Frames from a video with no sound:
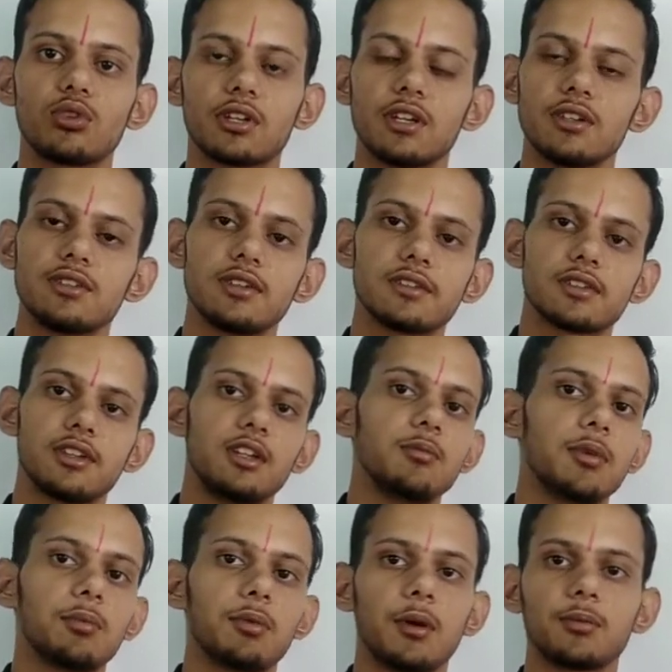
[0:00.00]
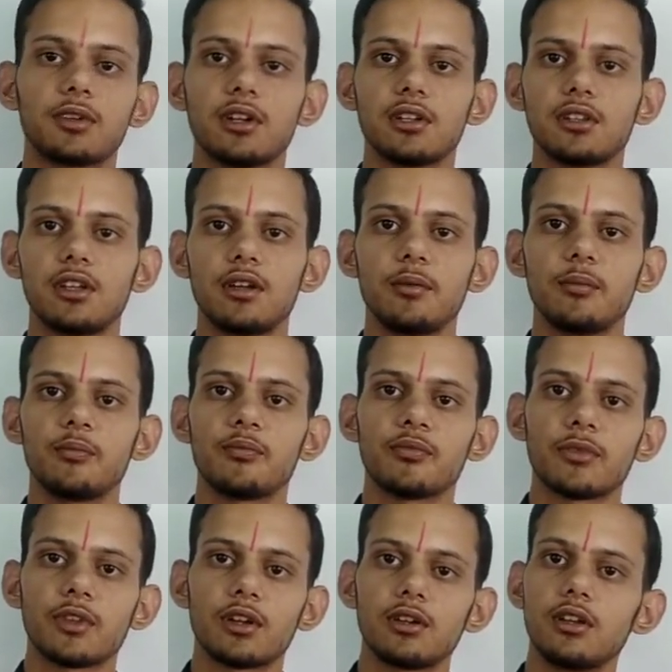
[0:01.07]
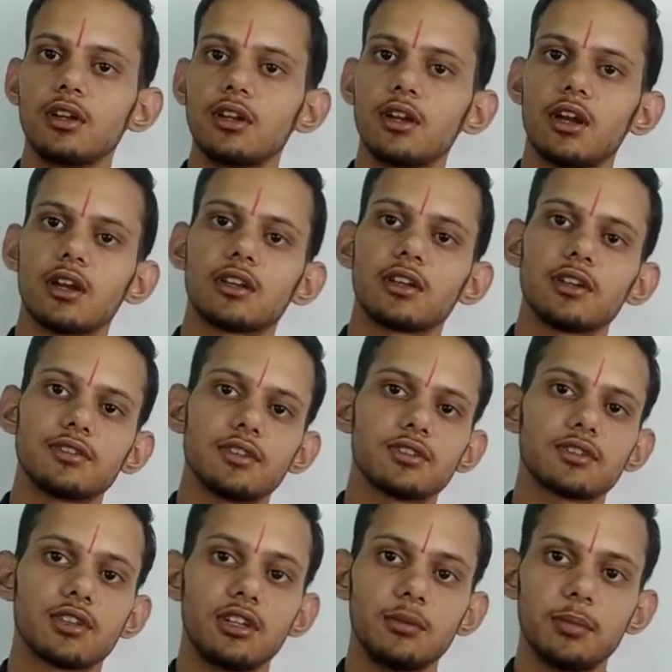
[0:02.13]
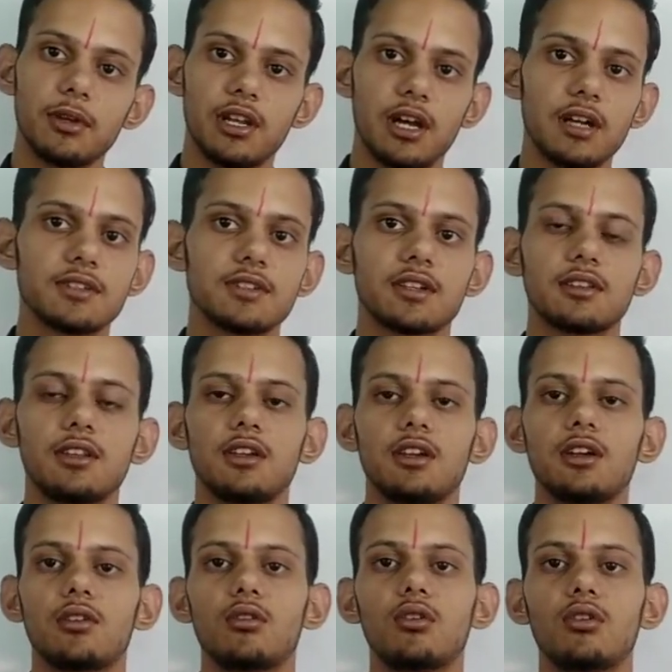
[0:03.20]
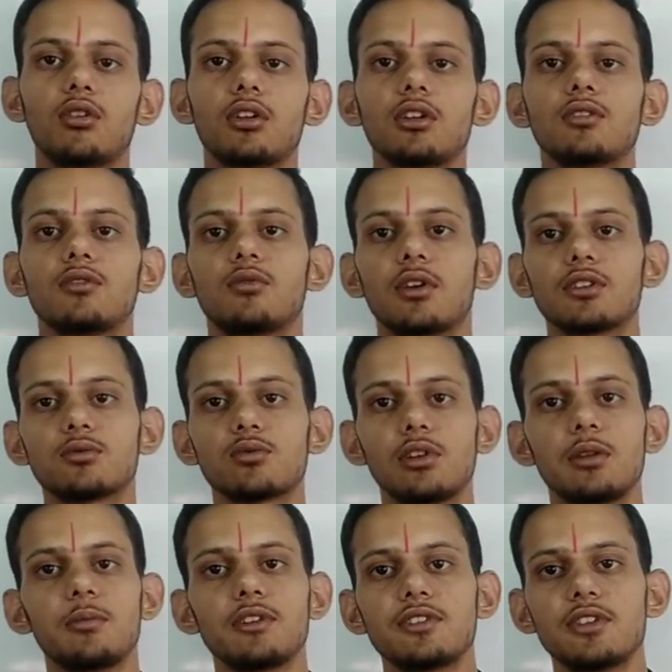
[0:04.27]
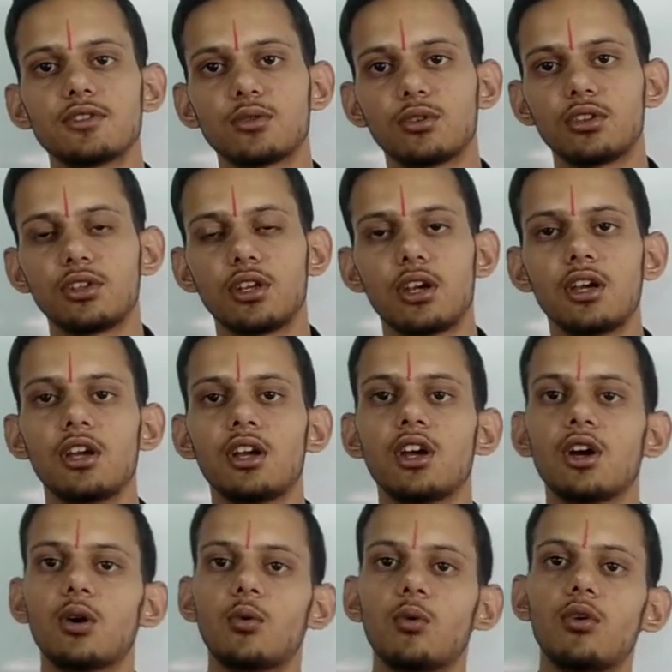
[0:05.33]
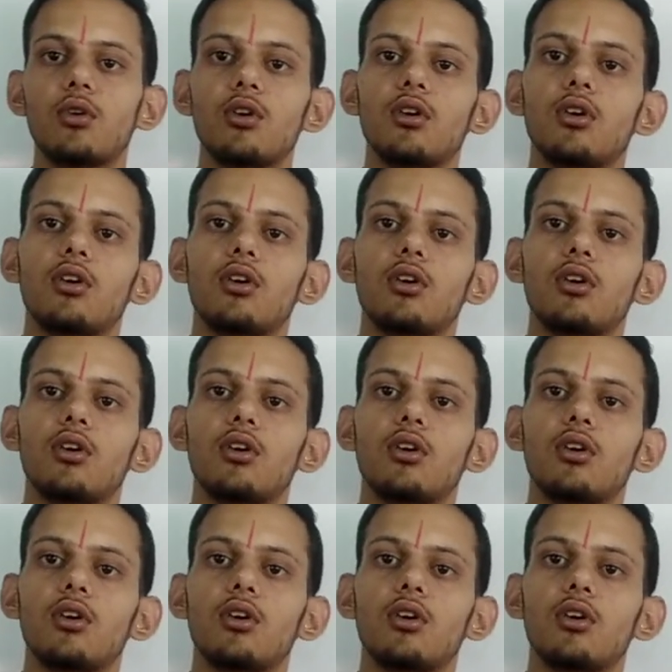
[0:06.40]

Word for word: को कैसे स्क्रीन पे प्राप्त करते हैं ठीक है कैसे स्क्रीन पे ला सकते हैं और वर्चुअल इमेजेस होती है वो